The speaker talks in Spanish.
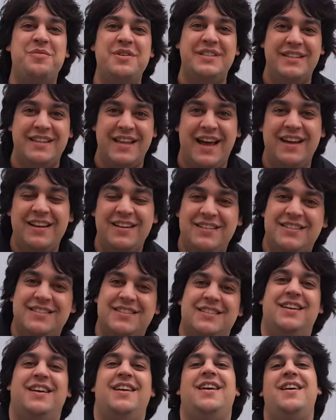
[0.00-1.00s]
¿cómo
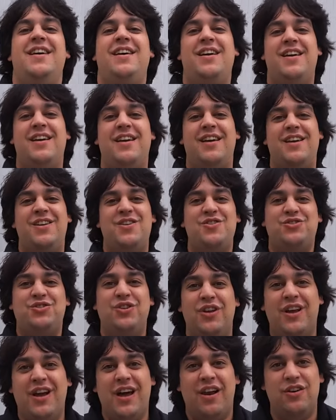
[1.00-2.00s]
estáis? Eh, yo
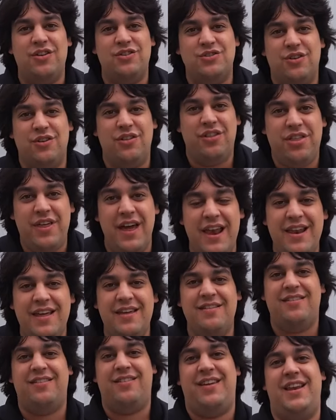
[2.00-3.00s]
soy Carlos
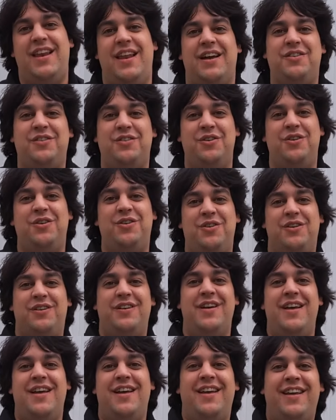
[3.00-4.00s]
González, el actor
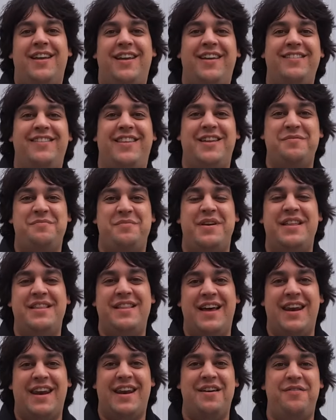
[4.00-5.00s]
que
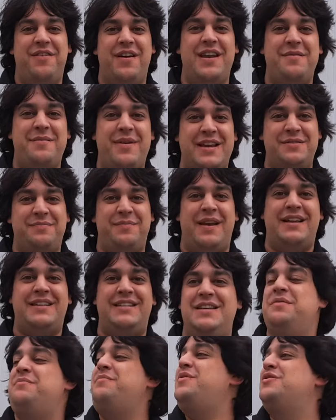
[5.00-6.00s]
interpreta a Rafa en Amares para
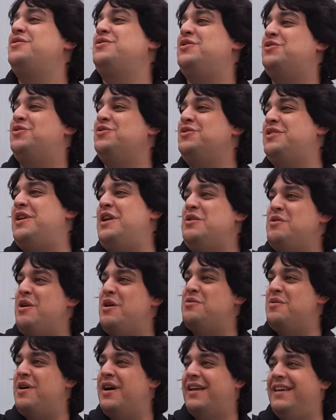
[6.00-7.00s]
siempre. Os estoy
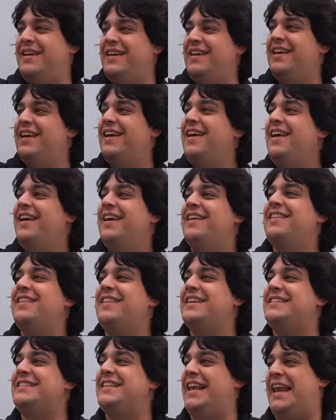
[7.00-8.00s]
saludando aquí
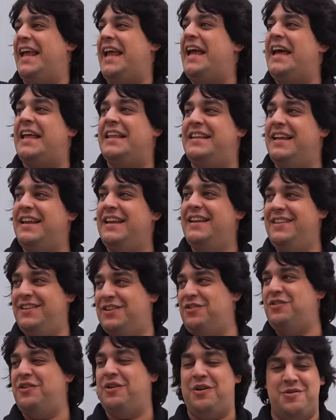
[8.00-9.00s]
desde el
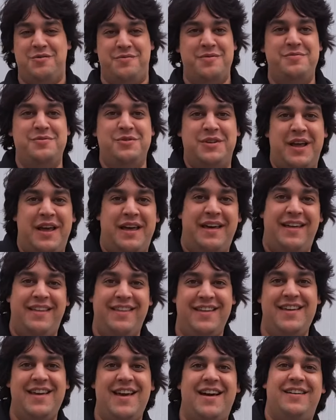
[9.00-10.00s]
catering donde comemos cada
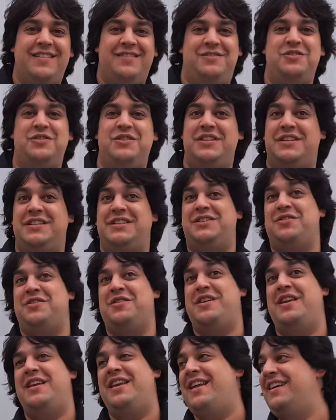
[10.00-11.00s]
día. No sé si se
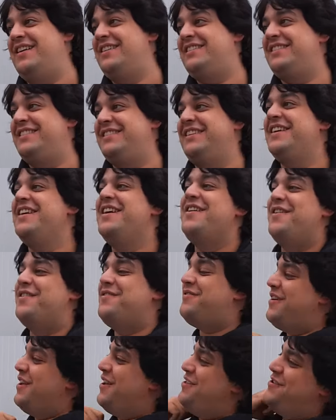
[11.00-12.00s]
oyen las
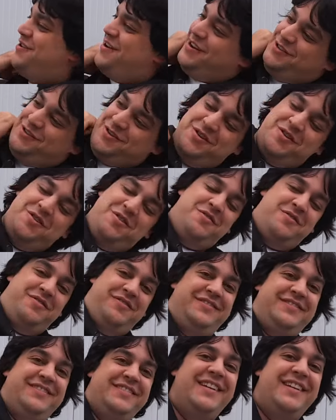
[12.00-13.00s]
freidoras o no,